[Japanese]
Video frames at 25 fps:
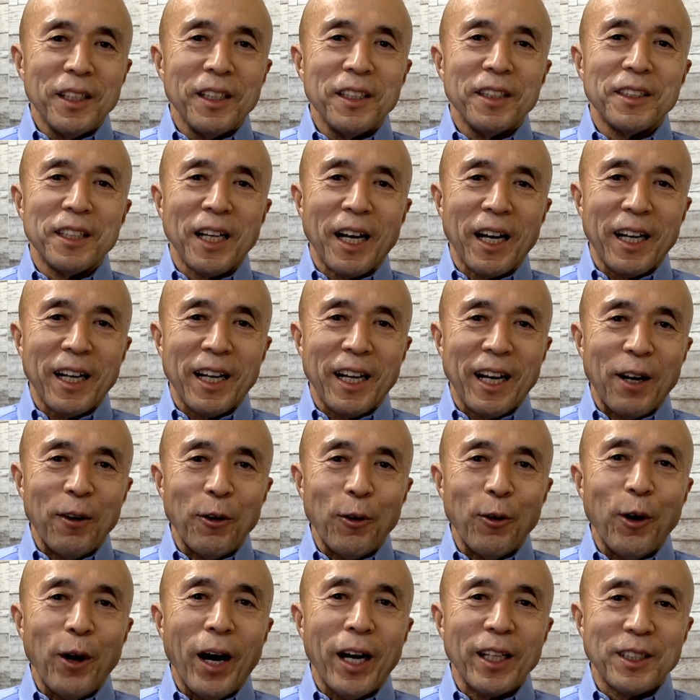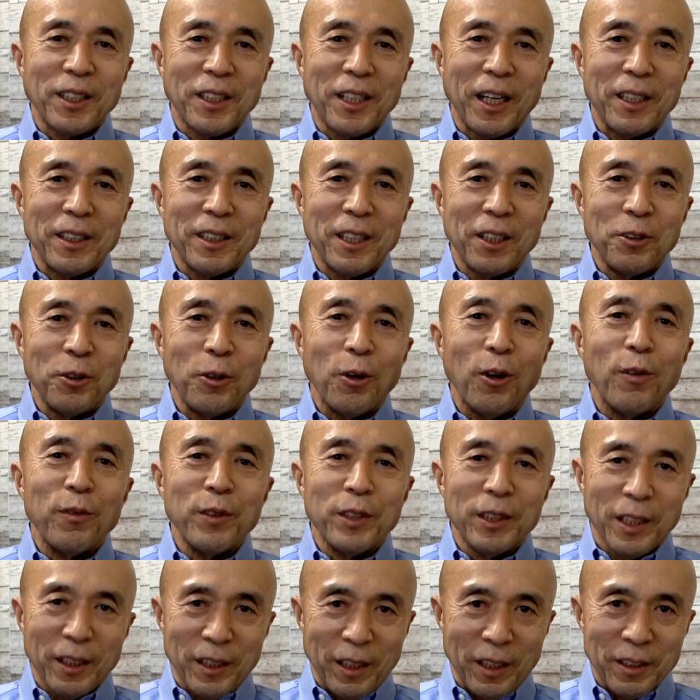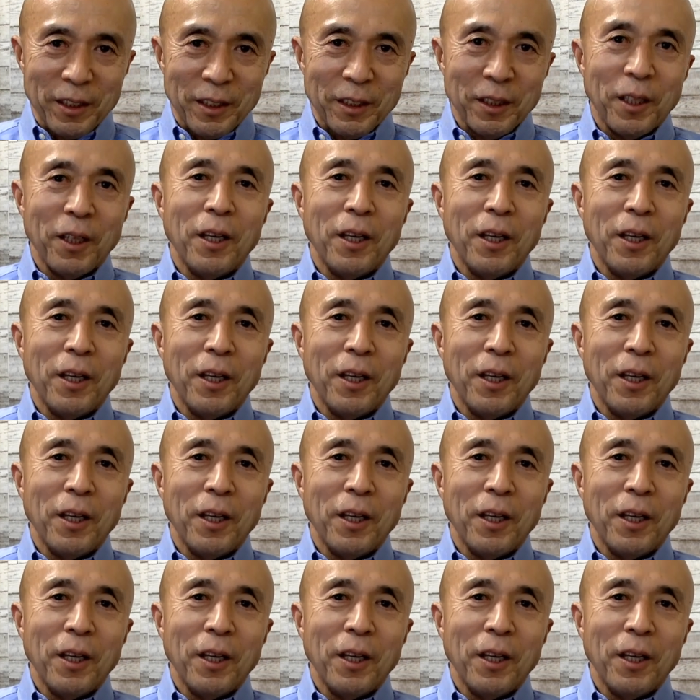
雑貨を扱っているお店です。